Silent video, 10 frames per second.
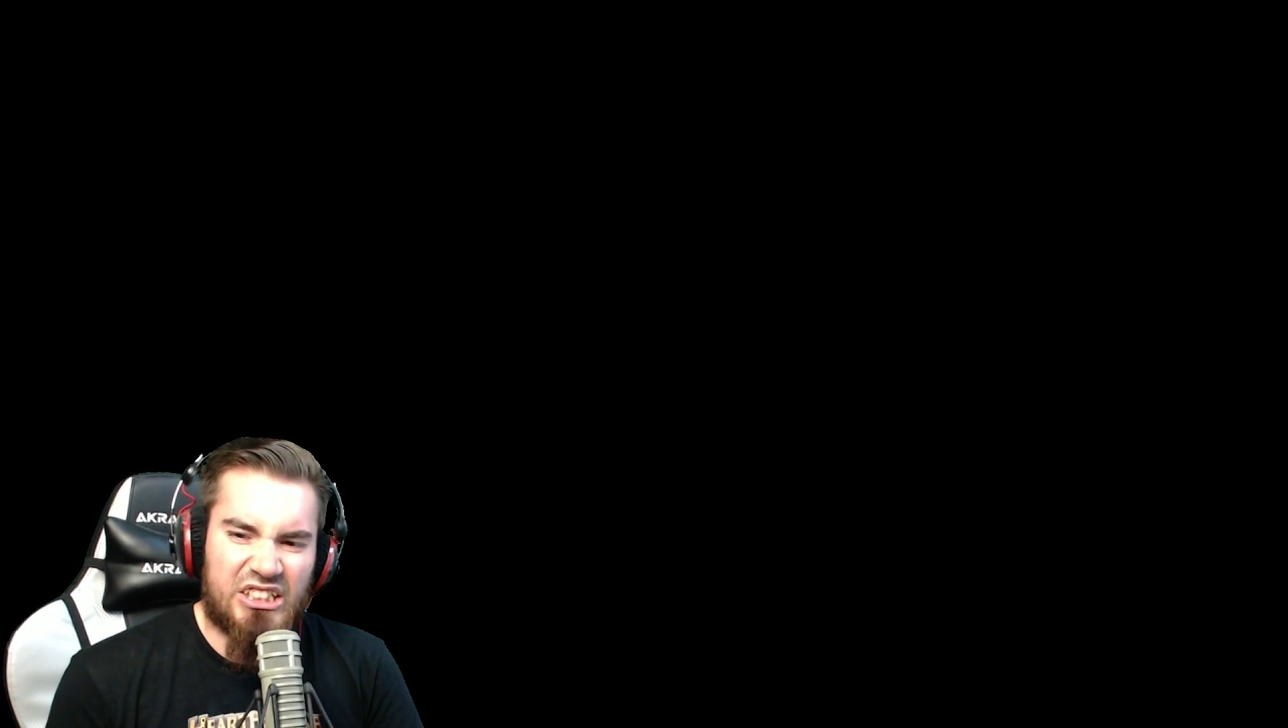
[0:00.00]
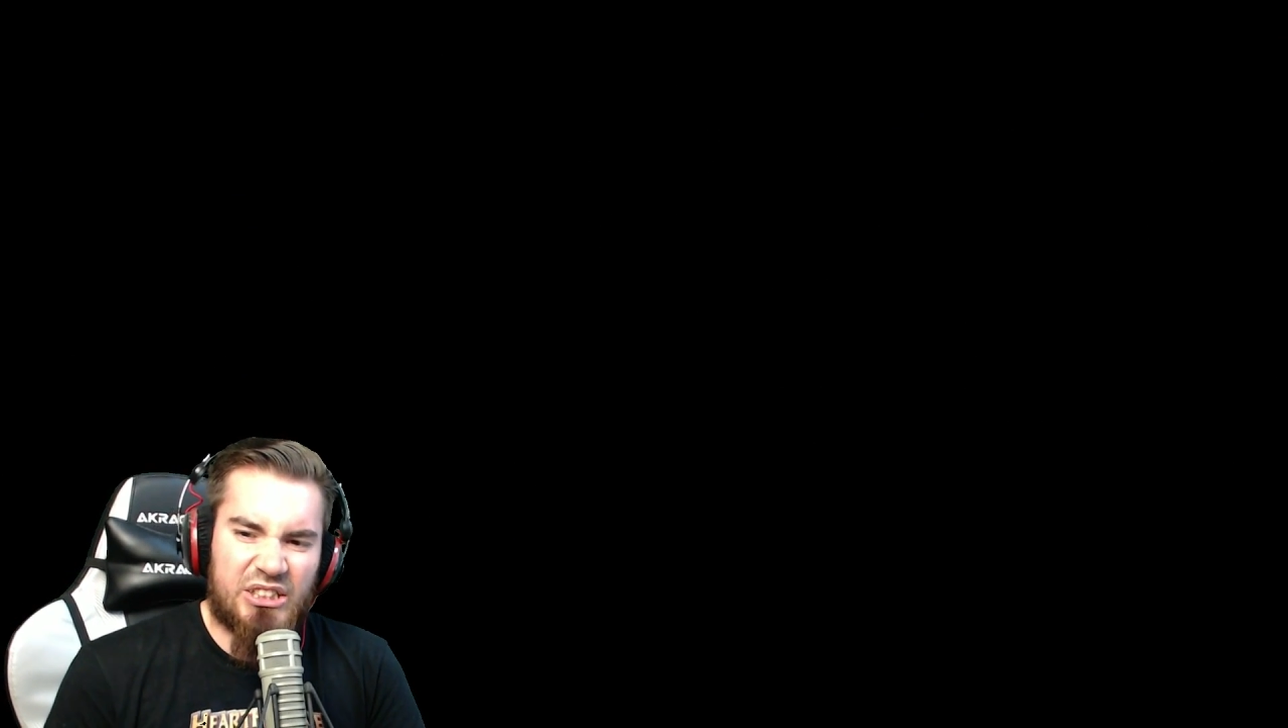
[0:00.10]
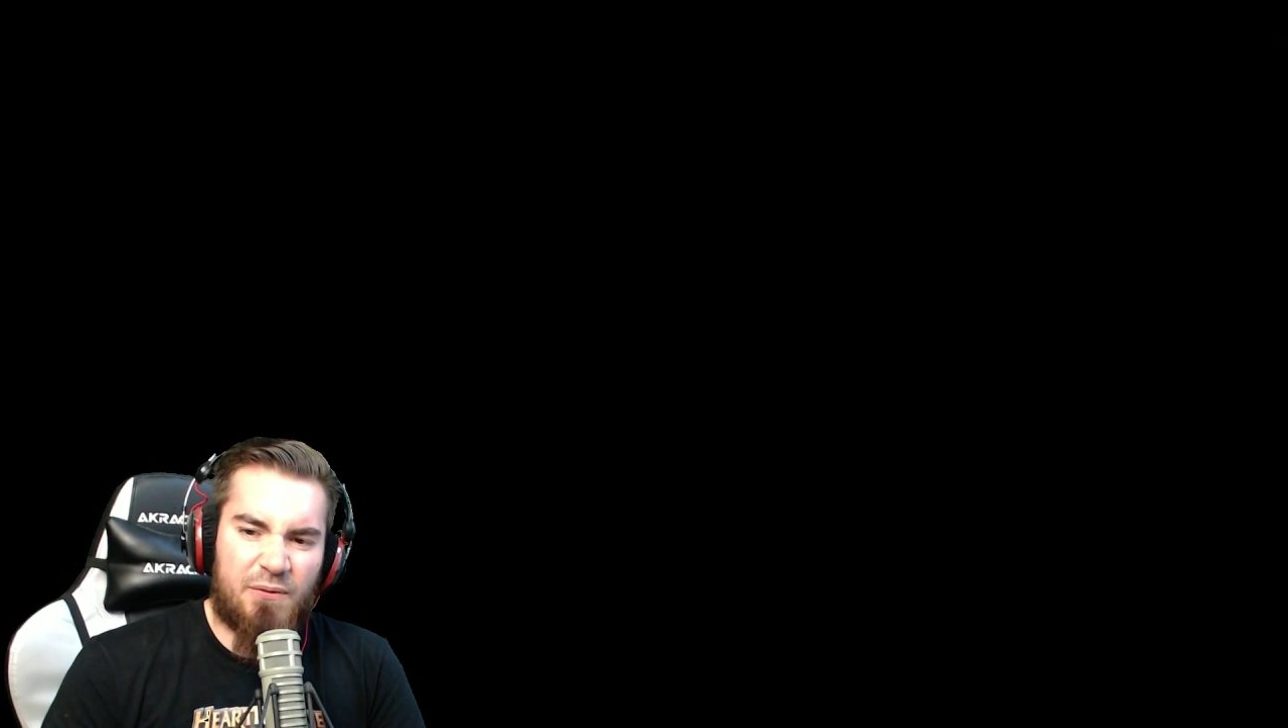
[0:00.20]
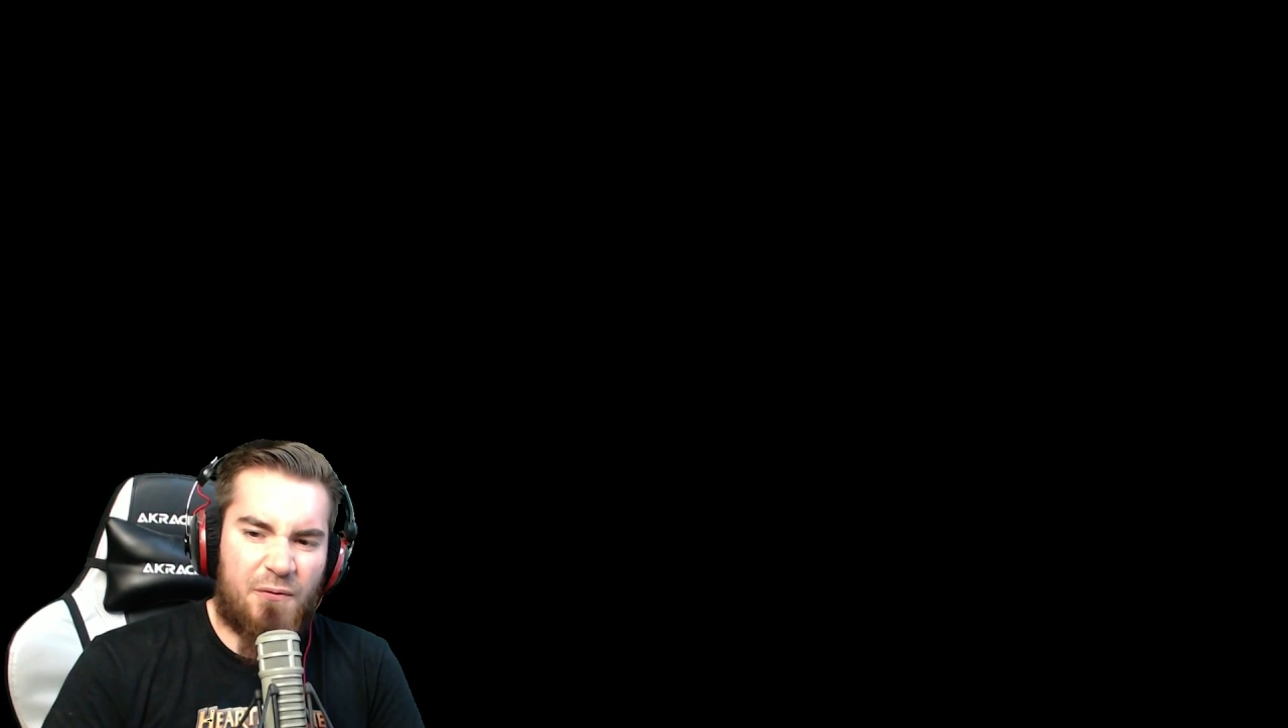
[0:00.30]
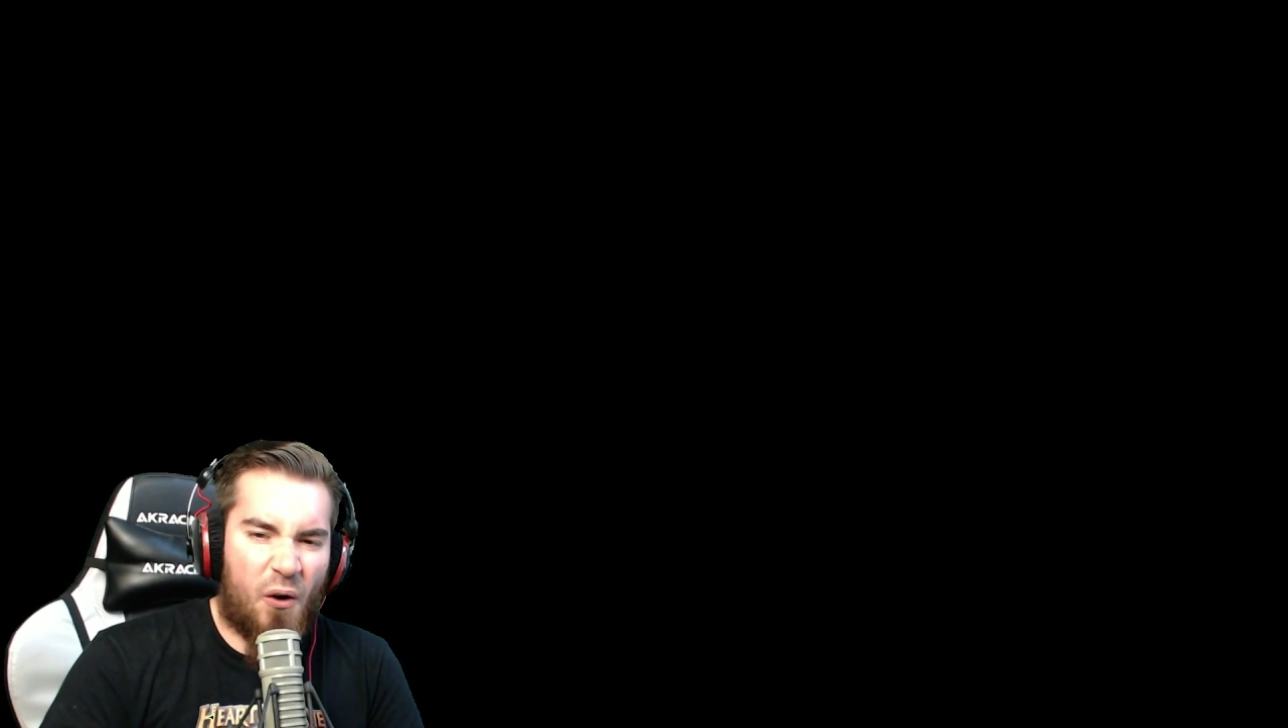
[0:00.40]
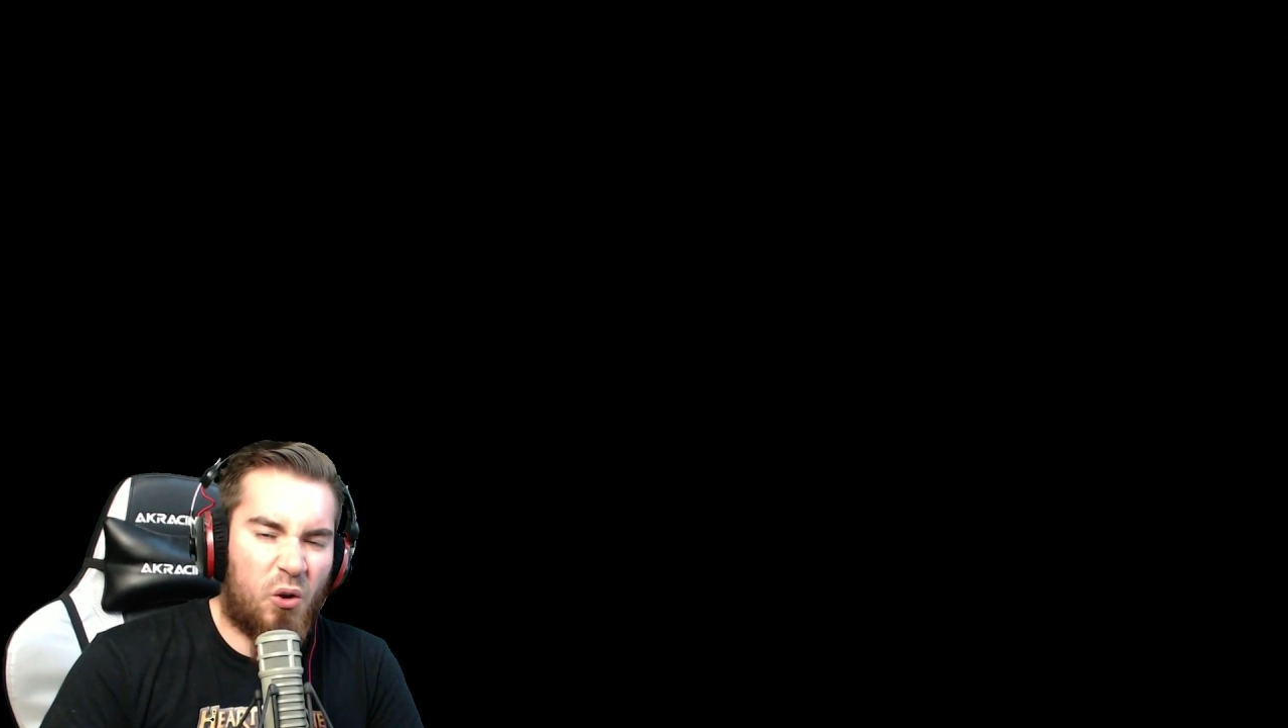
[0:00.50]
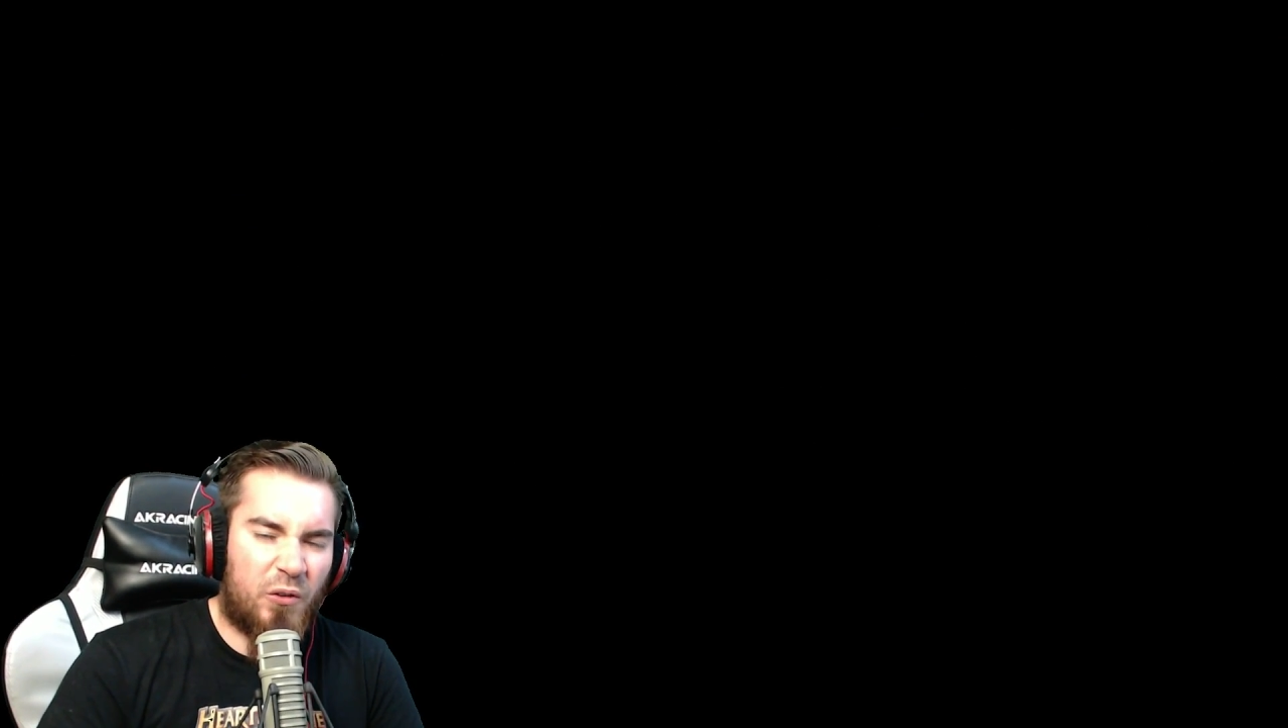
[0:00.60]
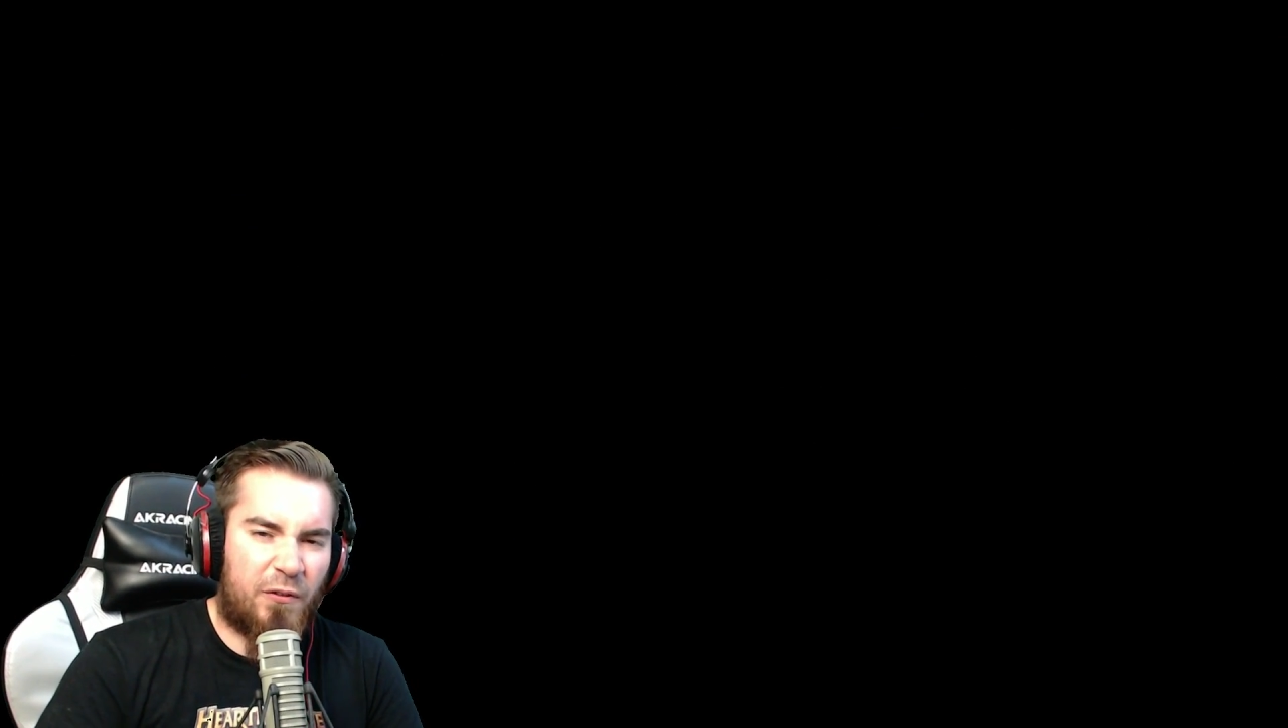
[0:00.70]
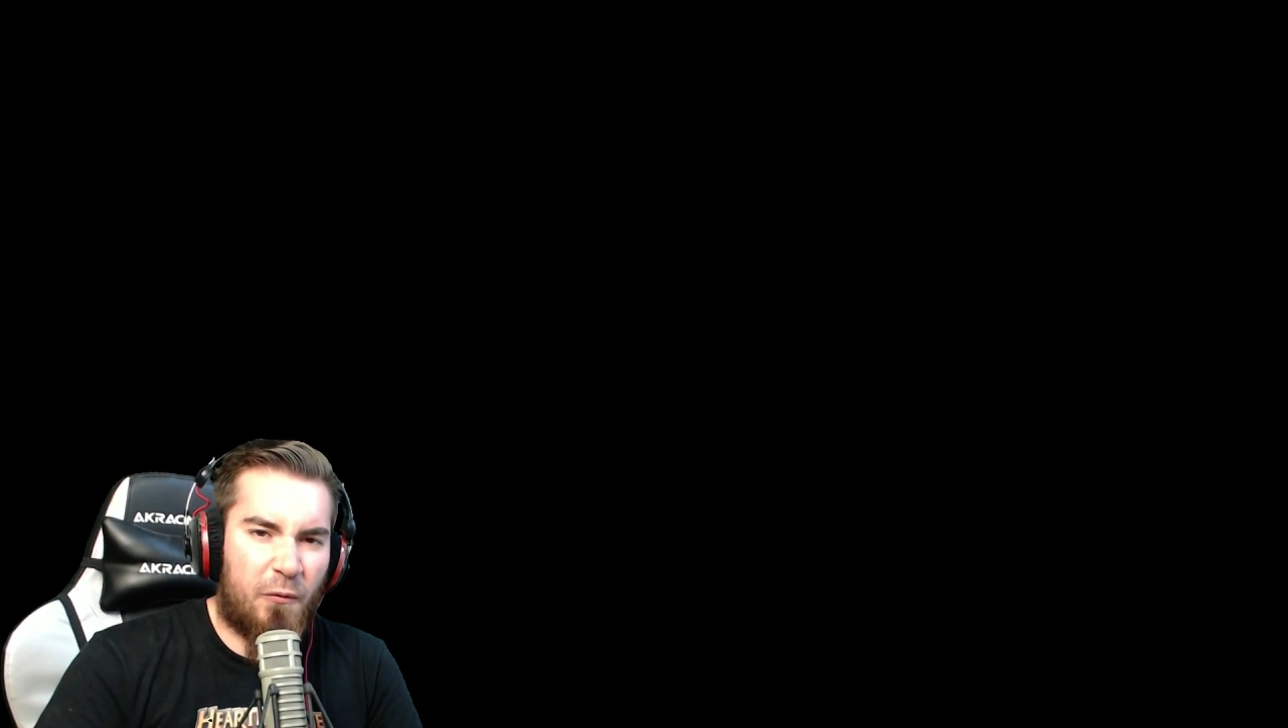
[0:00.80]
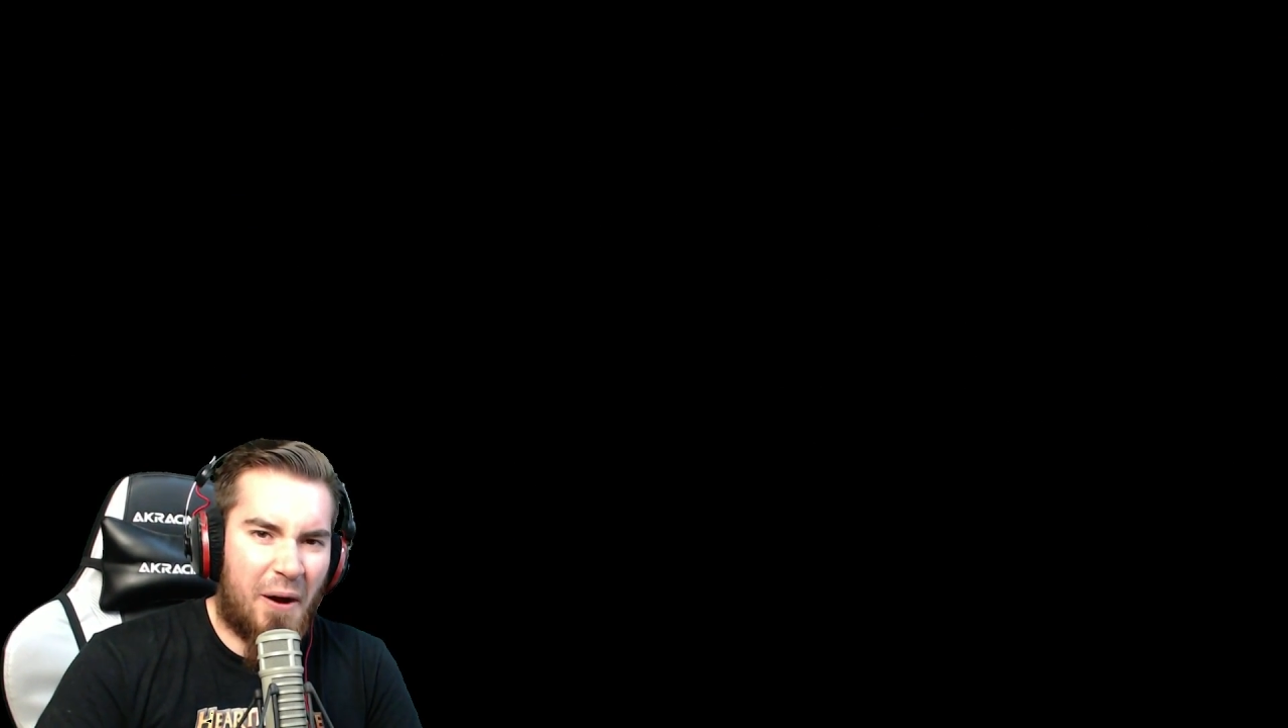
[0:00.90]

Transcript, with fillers: The Wolf